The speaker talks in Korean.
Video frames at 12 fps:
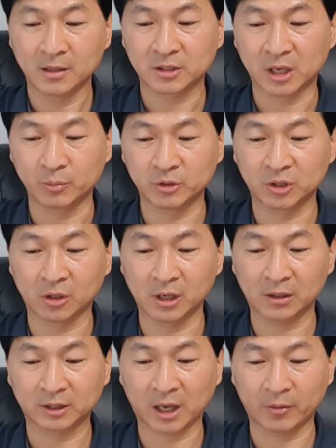재무
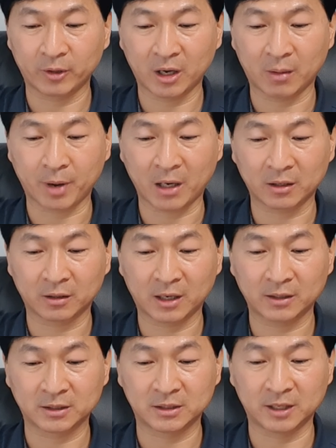전략 따위와
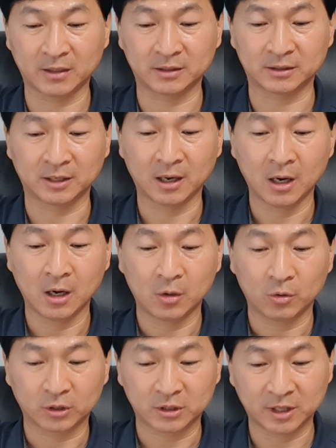막연한 기대들,
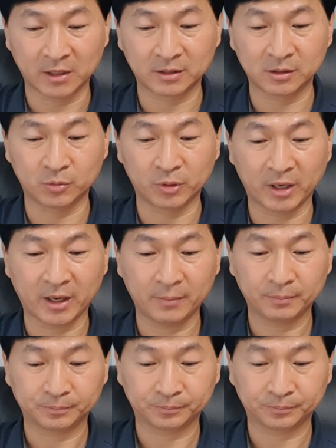기대를 위해